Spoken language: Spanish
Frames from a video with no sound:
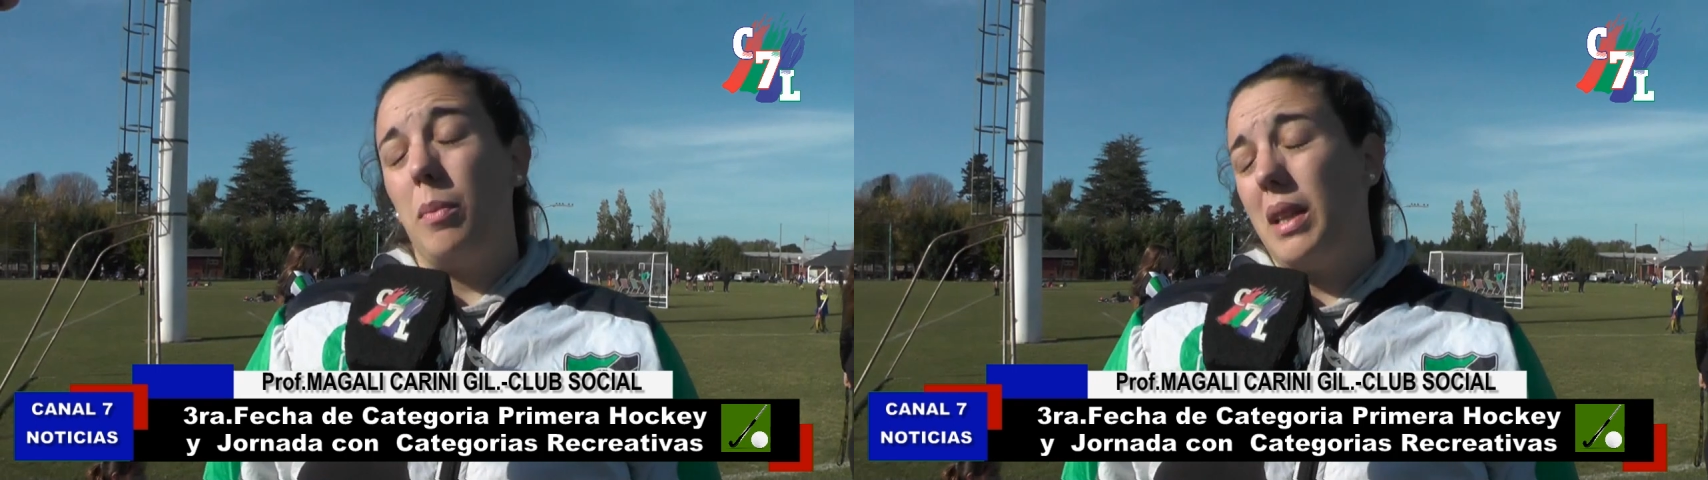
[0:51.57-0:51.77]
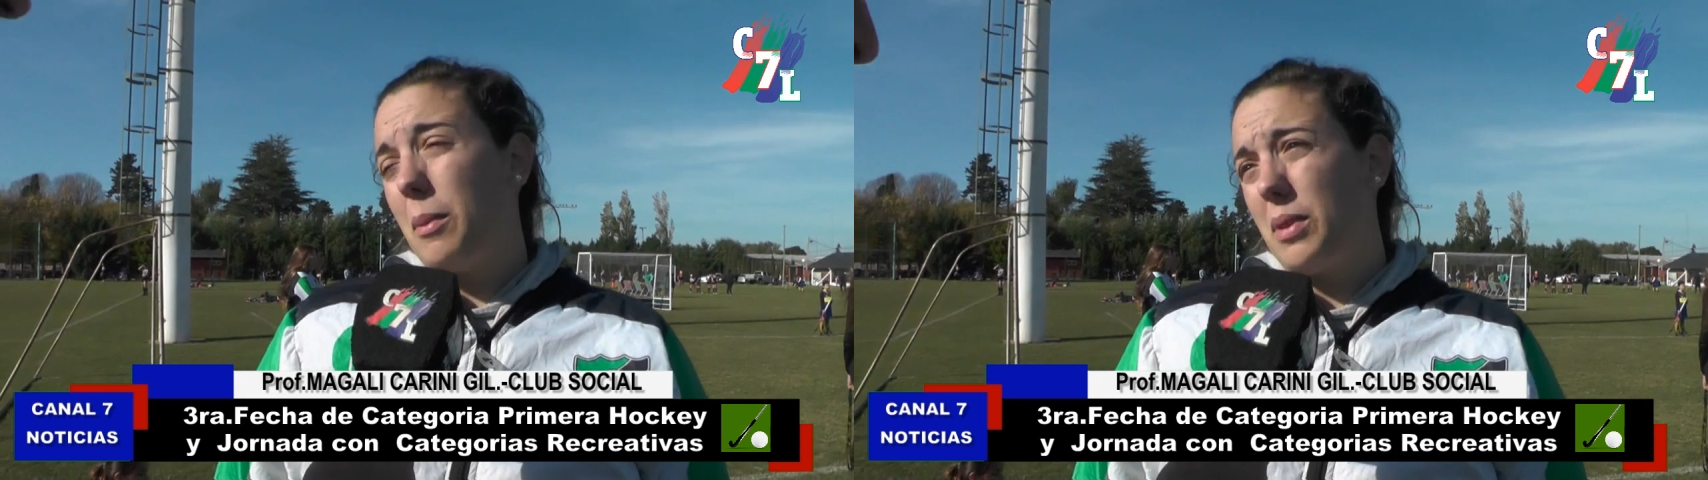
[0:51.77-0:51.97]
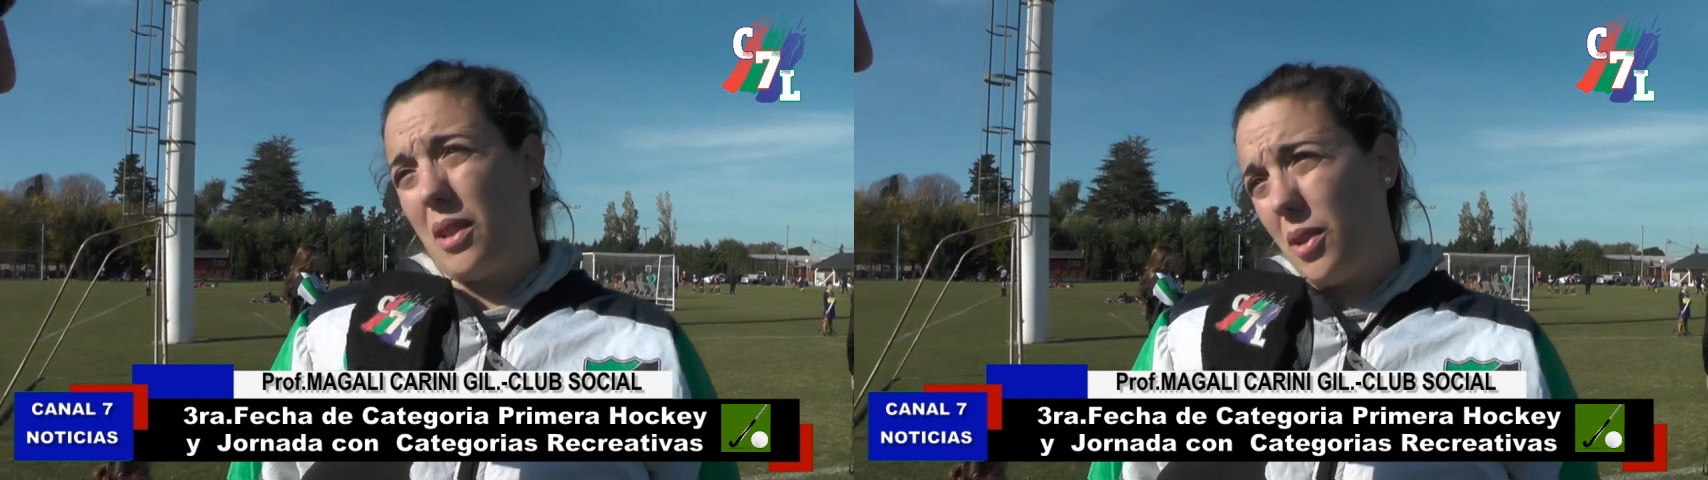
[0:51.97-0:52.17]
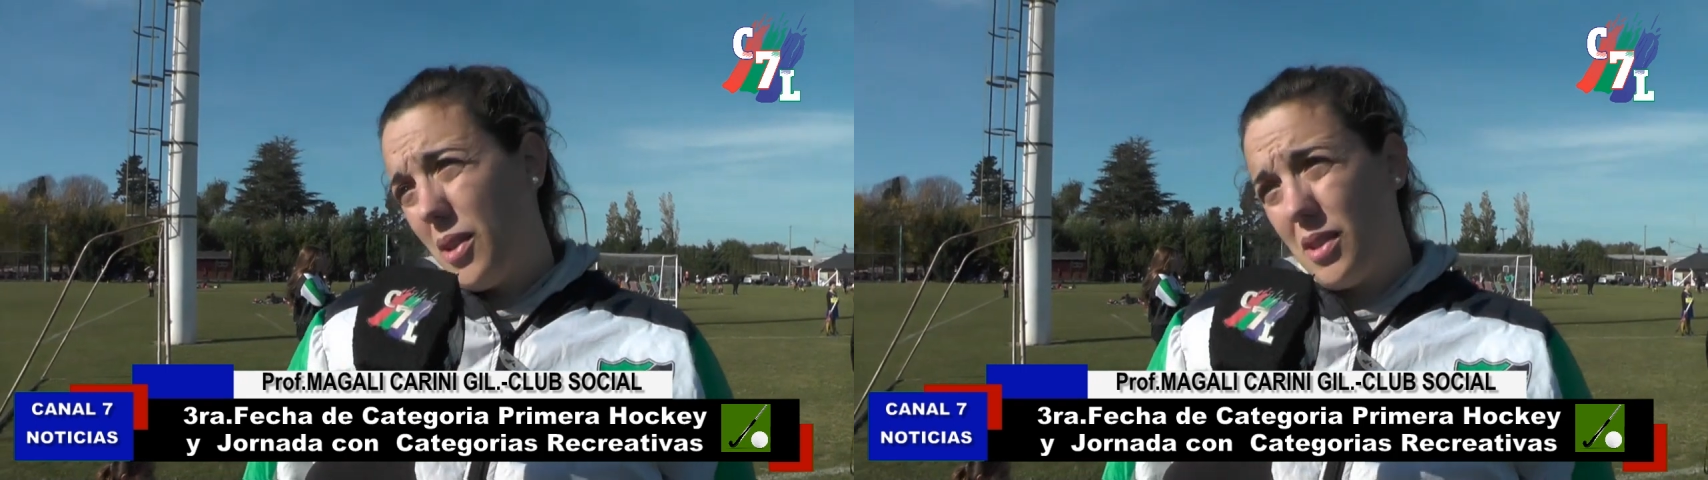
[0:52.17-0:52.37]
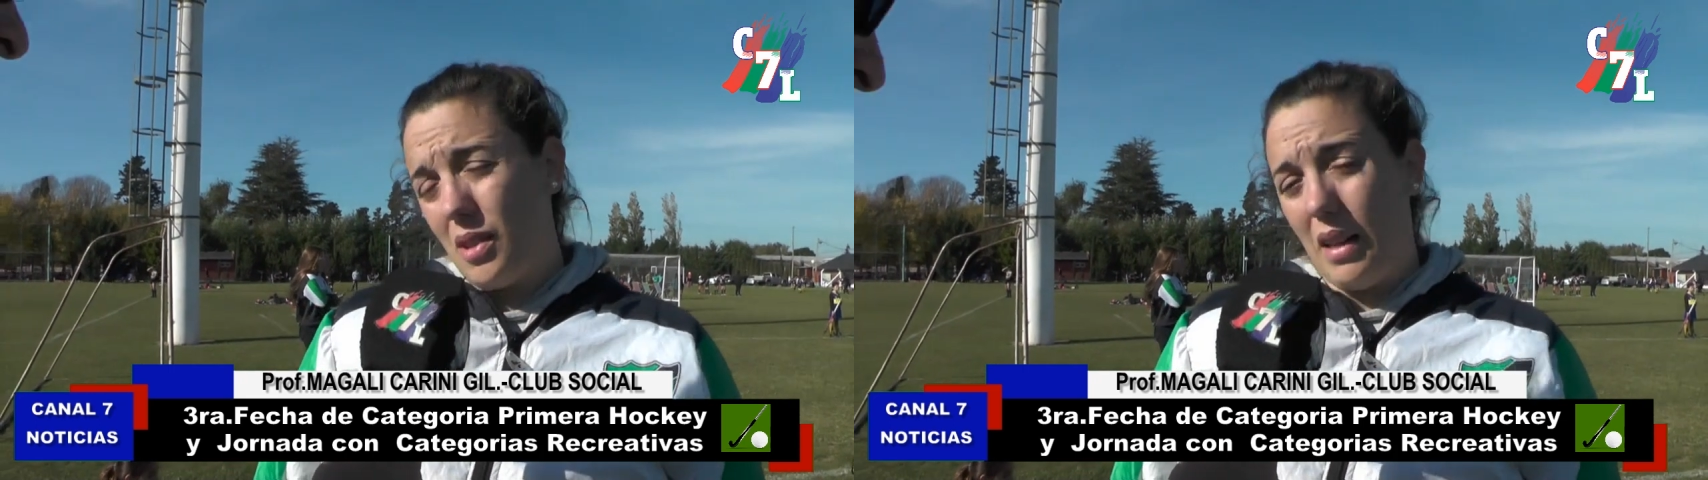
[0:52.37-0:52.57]
invitamos a
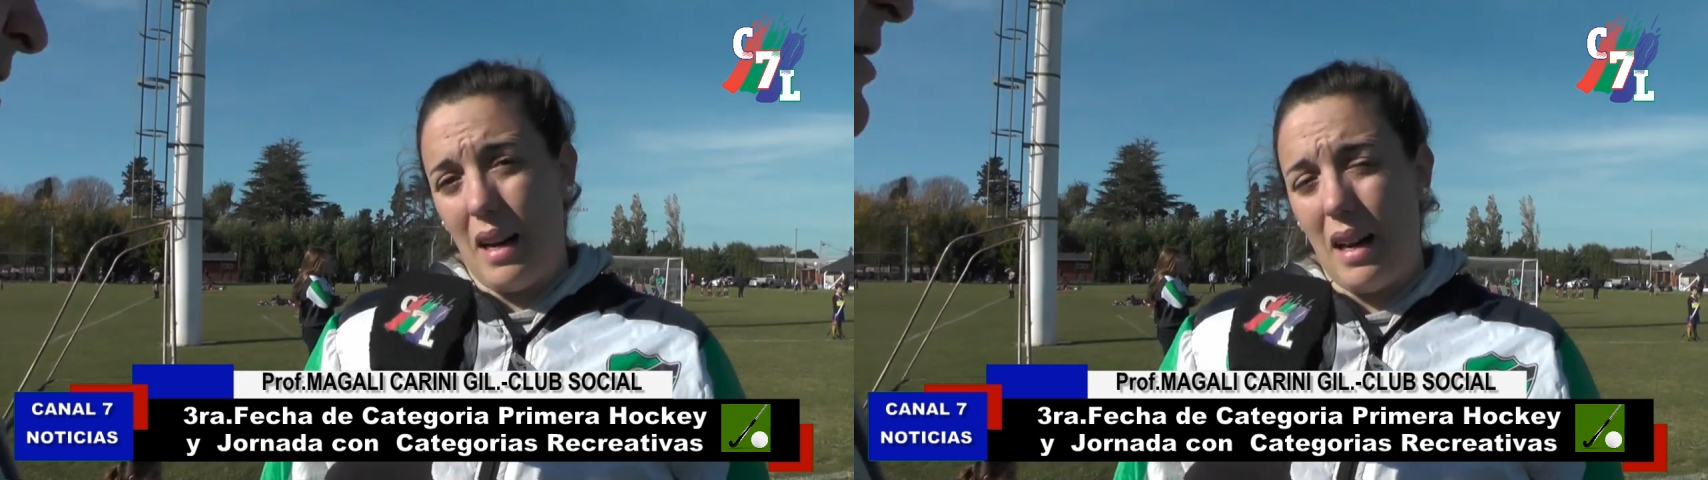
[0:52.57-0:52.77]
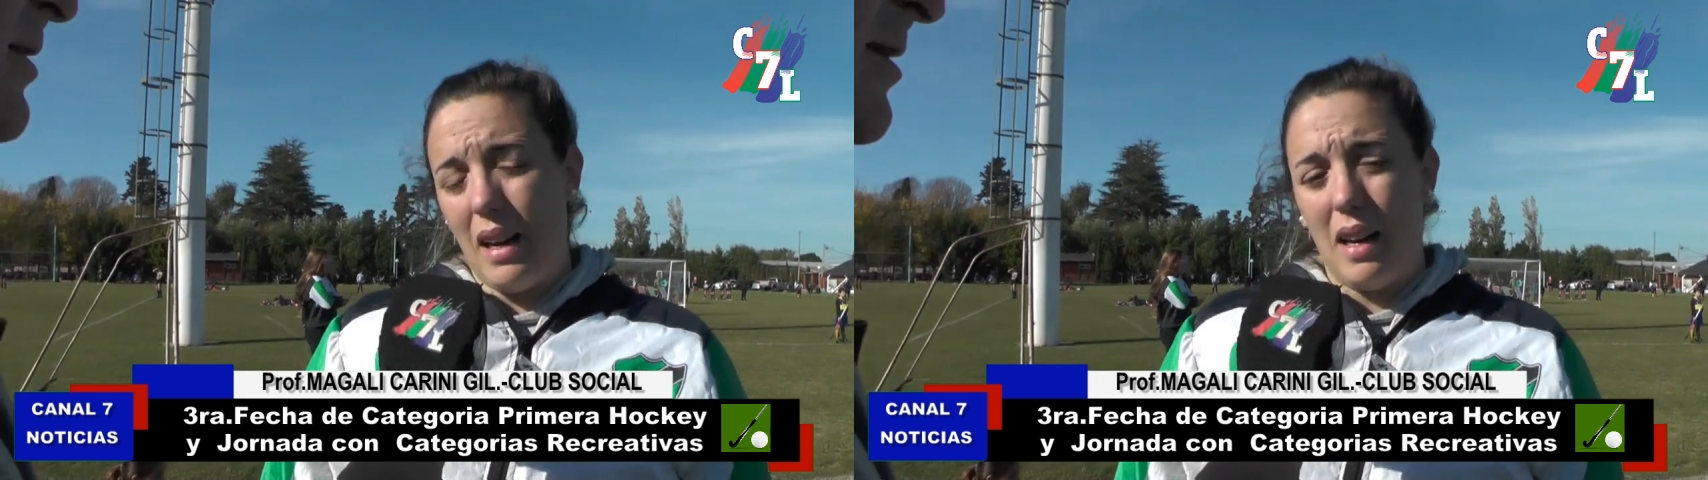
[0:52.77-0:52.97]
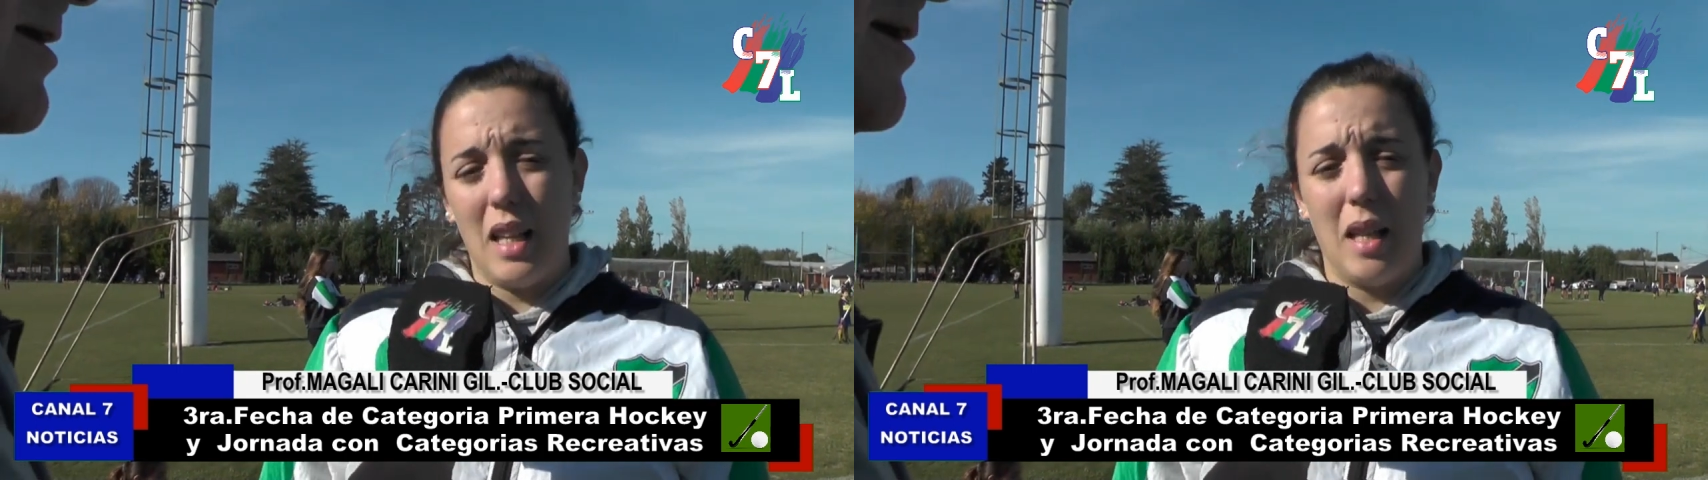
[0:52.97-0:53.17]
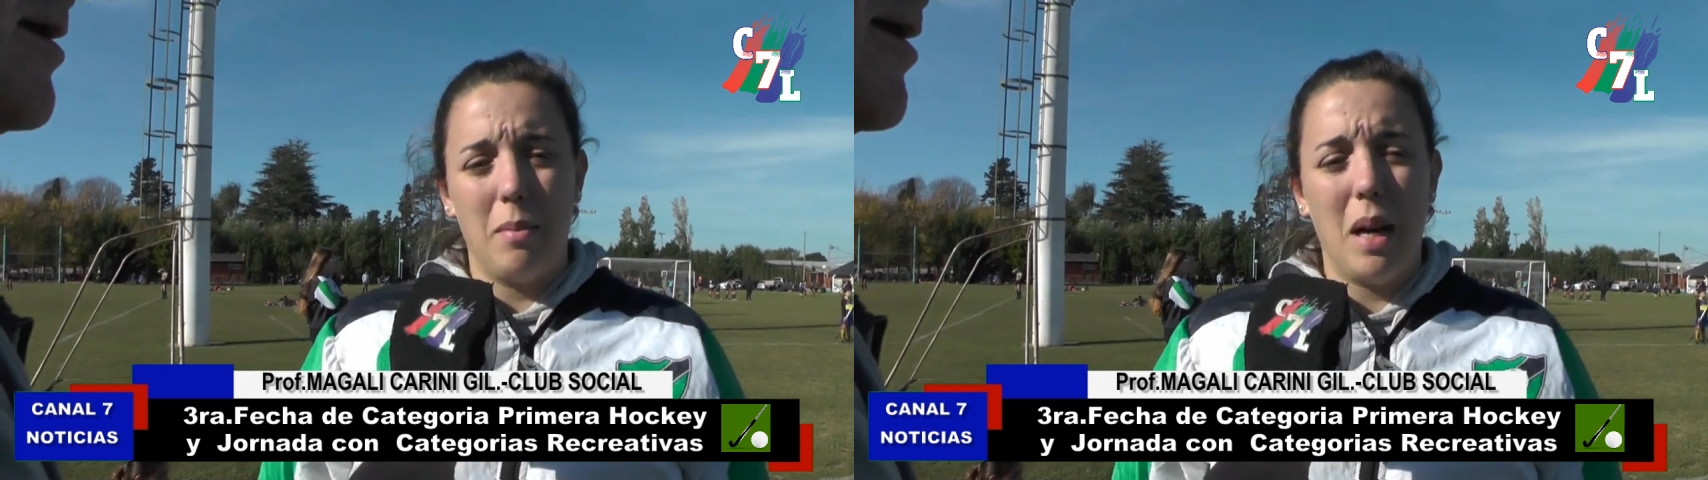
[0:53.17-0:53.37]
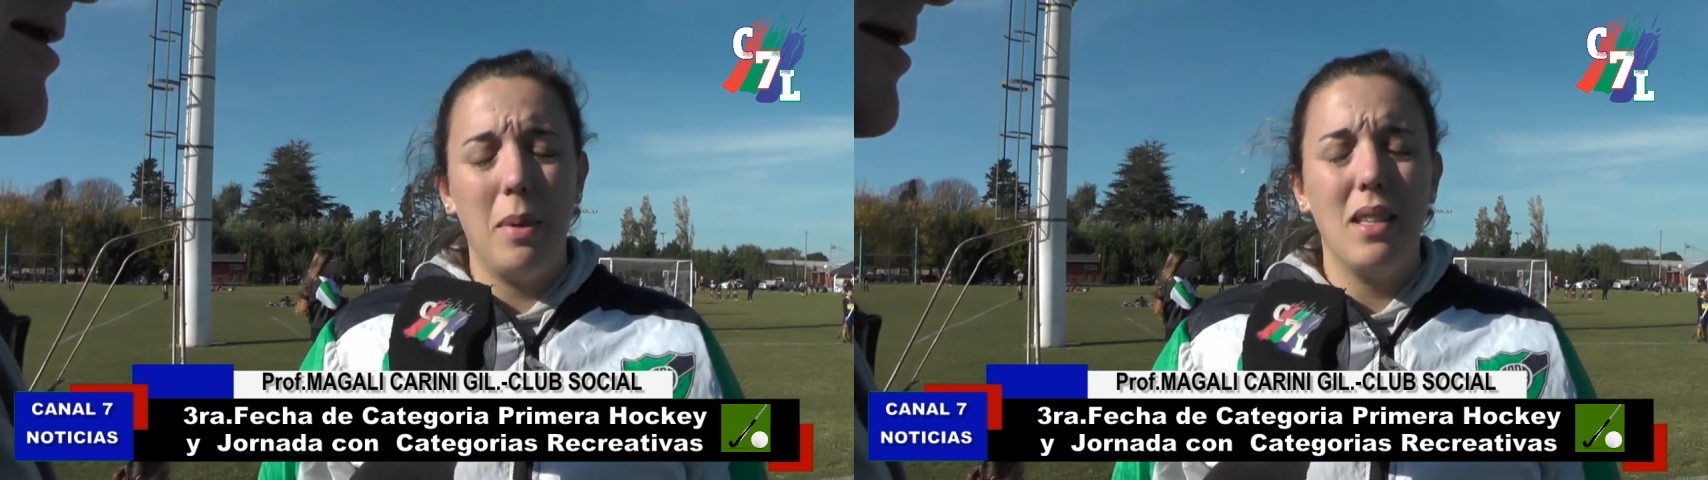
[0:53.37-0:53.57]
todos de la Liga de
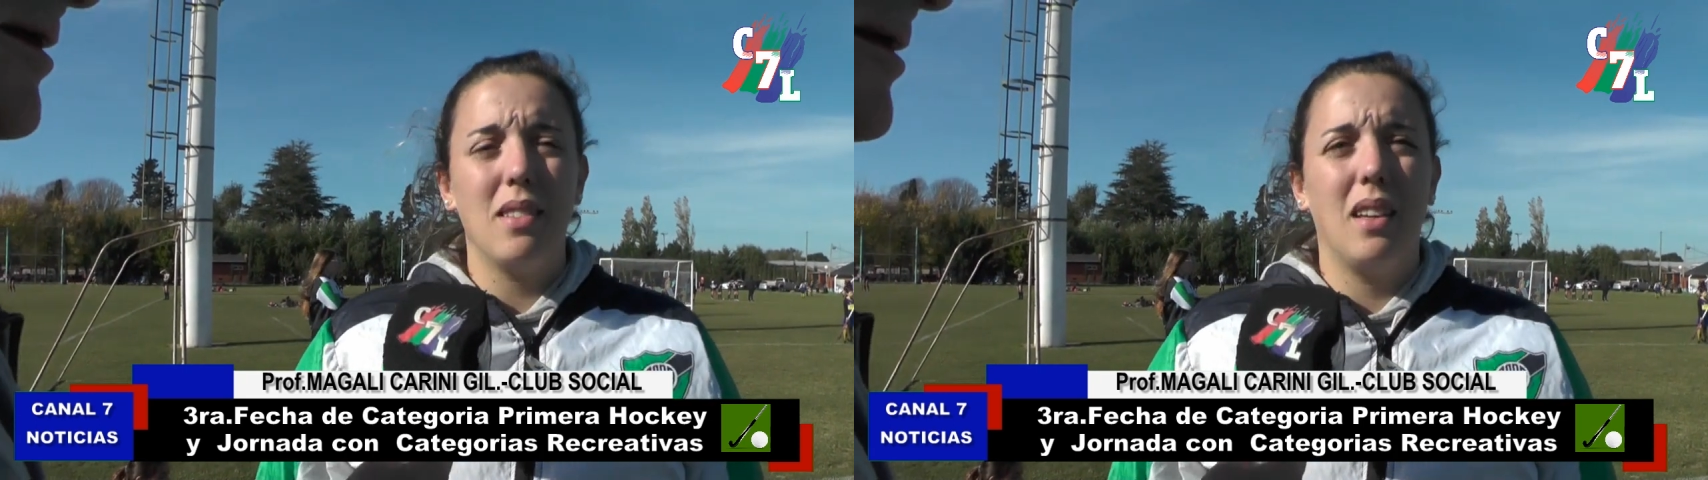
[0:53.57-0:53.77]
Mamis